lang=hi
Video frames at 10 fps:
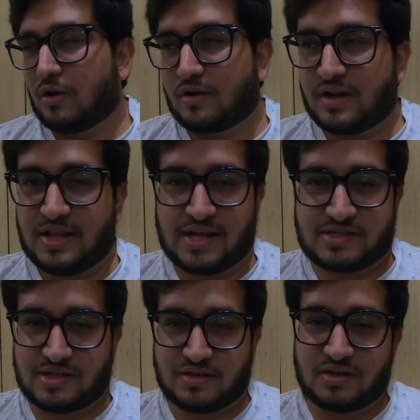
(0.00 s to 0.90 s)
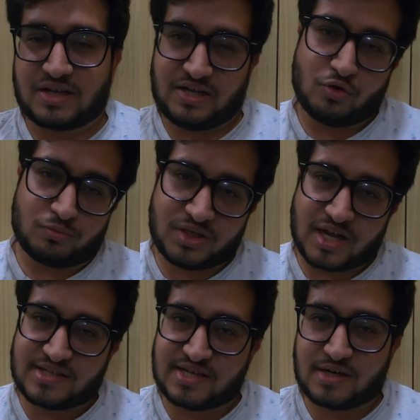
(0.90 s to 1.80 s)
और रिलैक्स अगर कहीं घूमने
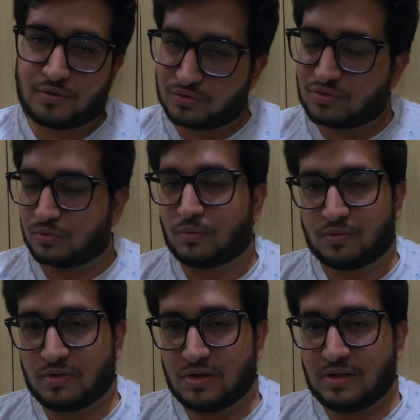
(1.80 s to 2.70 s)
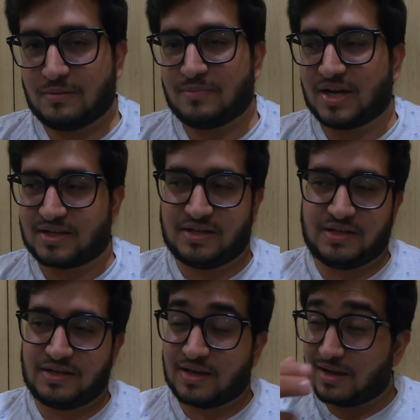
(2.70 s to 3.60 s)
ना जाना हो तो बाकी
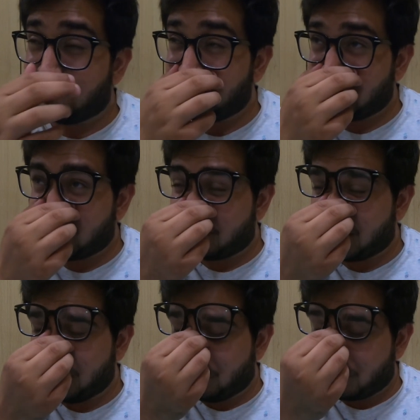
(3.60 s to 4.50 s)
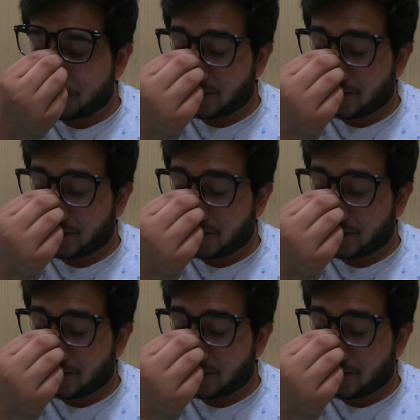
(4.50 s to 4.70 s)
अभी जब से यूट्यूब